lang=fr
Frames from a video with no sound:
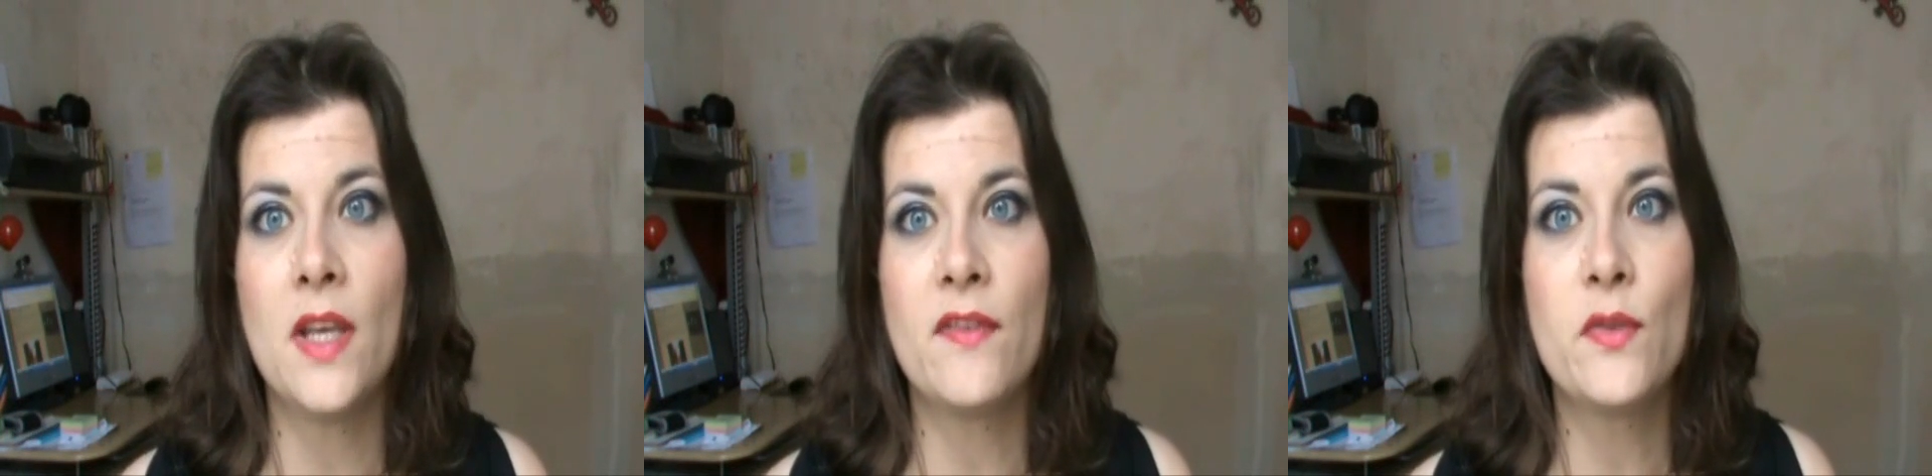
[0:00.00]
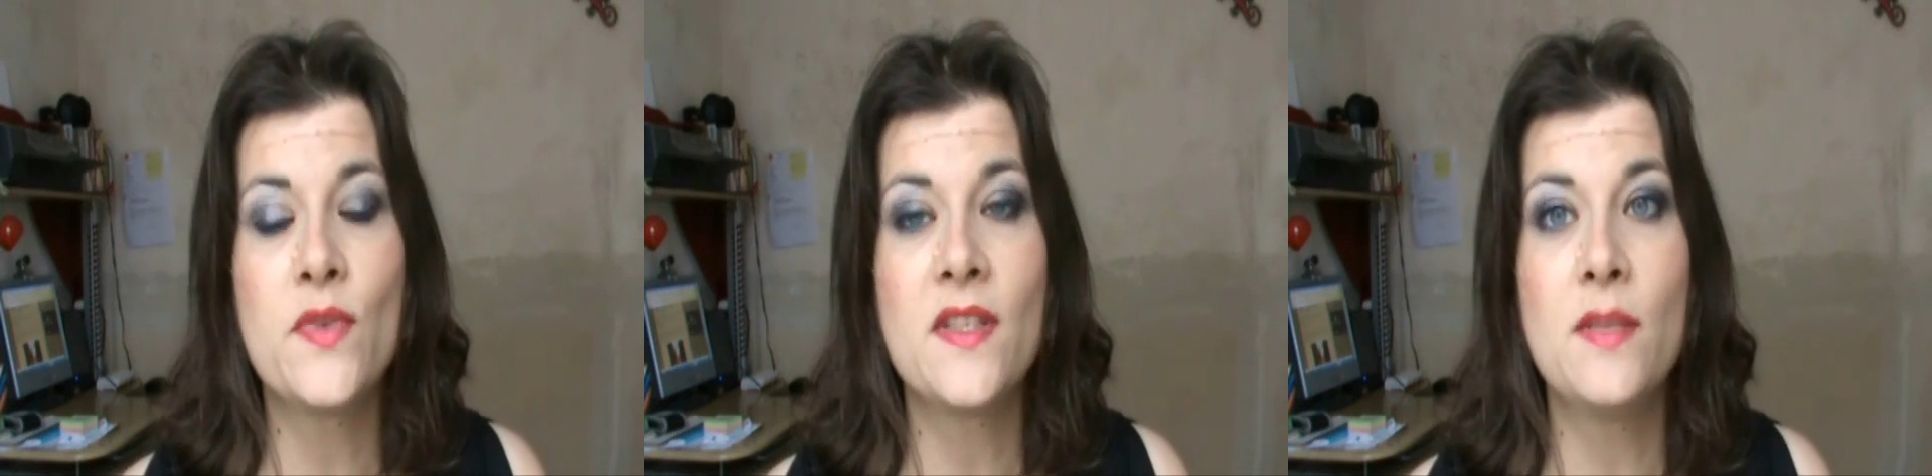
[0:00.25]
Il y
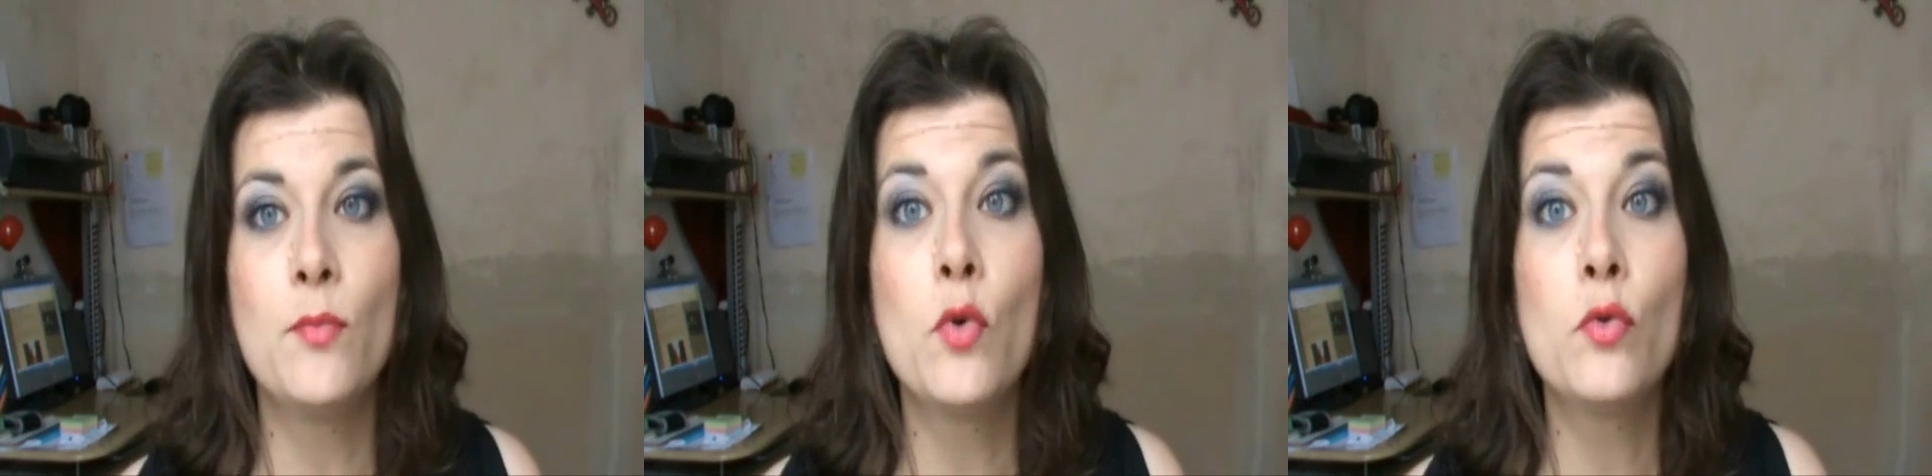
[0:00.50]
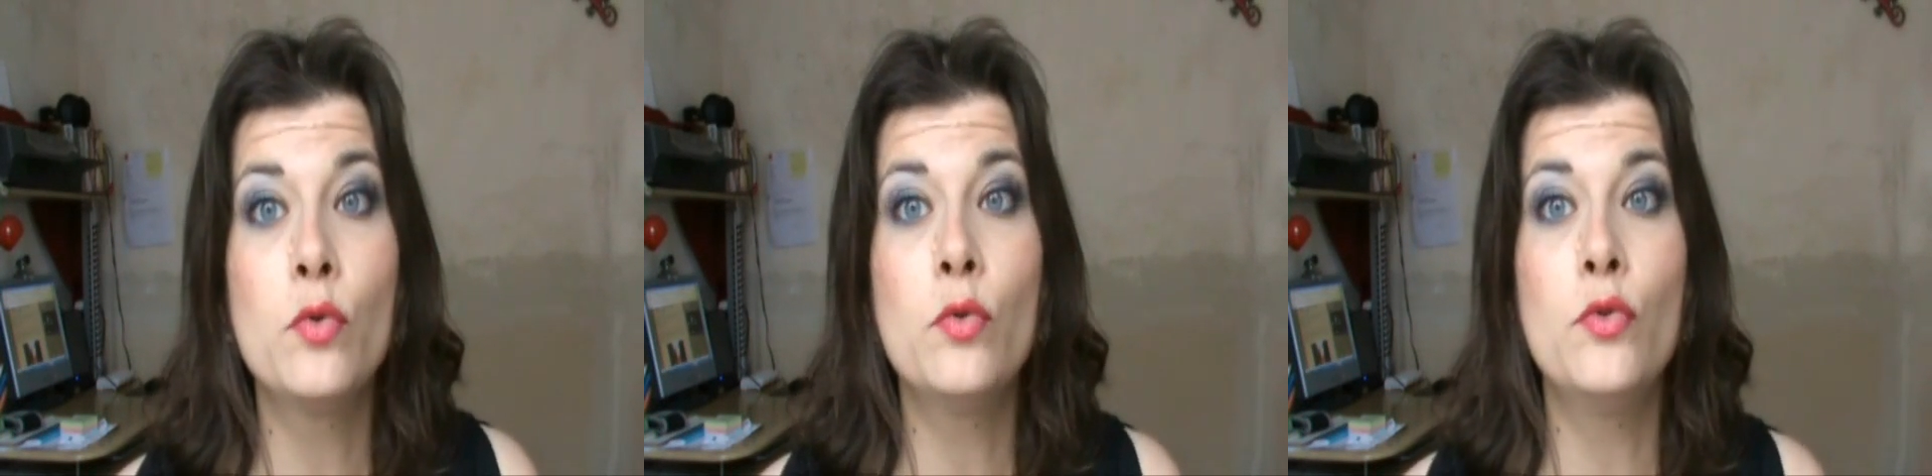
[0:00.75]
avait aussi
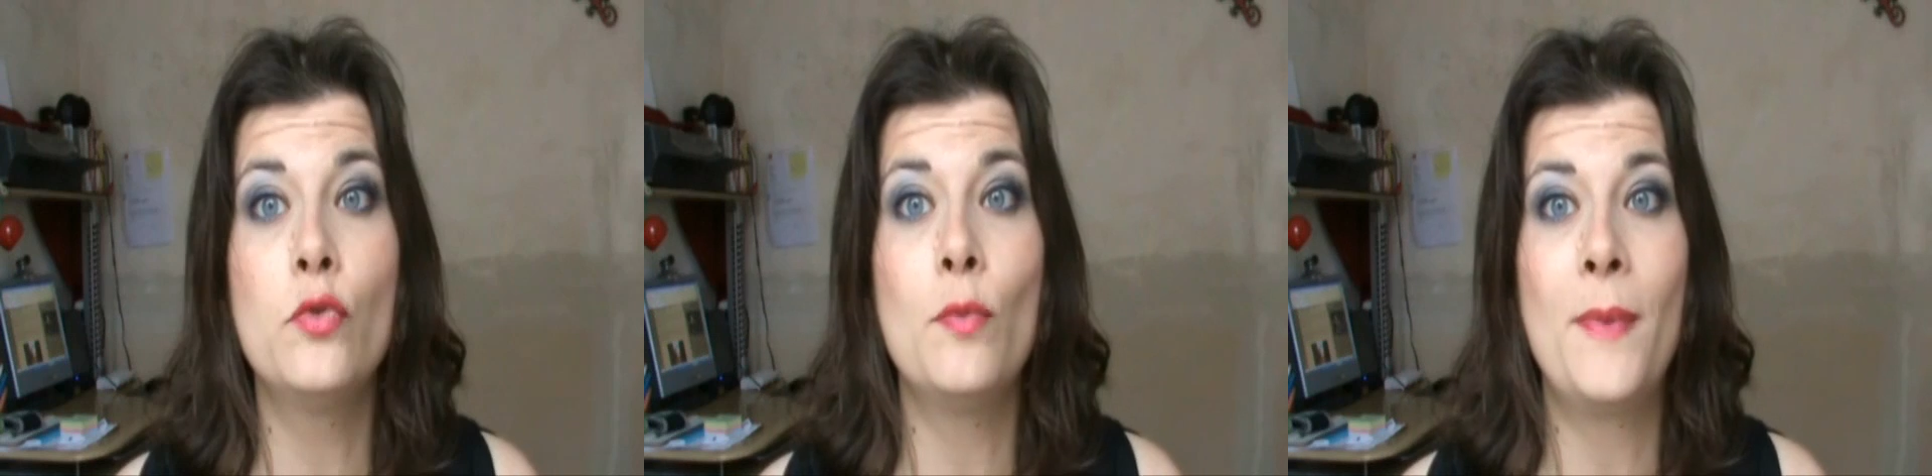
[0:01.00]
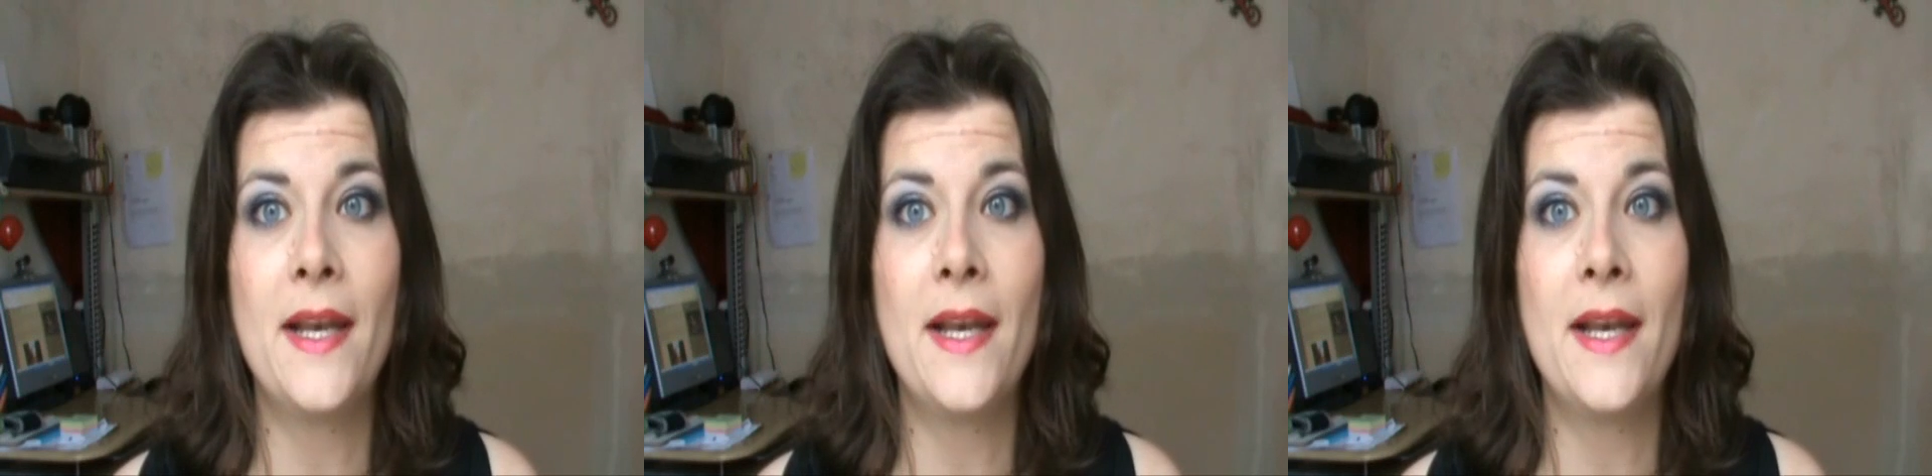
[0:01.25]
beaucoup de